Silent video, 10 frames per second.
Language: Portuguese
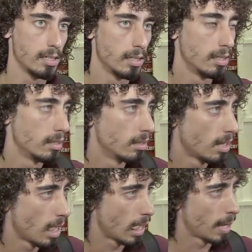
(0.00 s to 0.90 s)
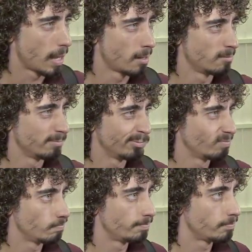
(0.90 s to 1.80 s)
Agora não dá para se iludir, né,
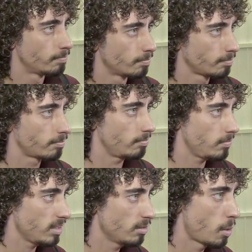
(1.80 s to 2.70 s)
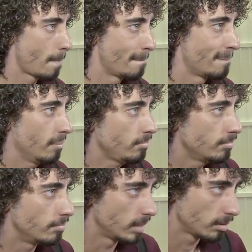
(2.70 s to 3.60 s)
Valdívia? Pela fragilidade também do
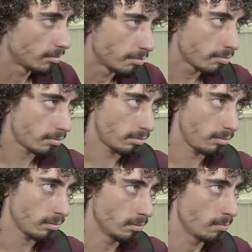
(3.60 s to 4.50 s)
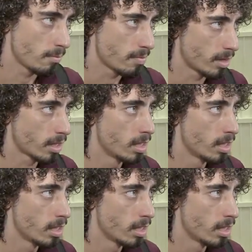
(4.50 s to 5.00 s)
adversário, com todo respeito ao CRB.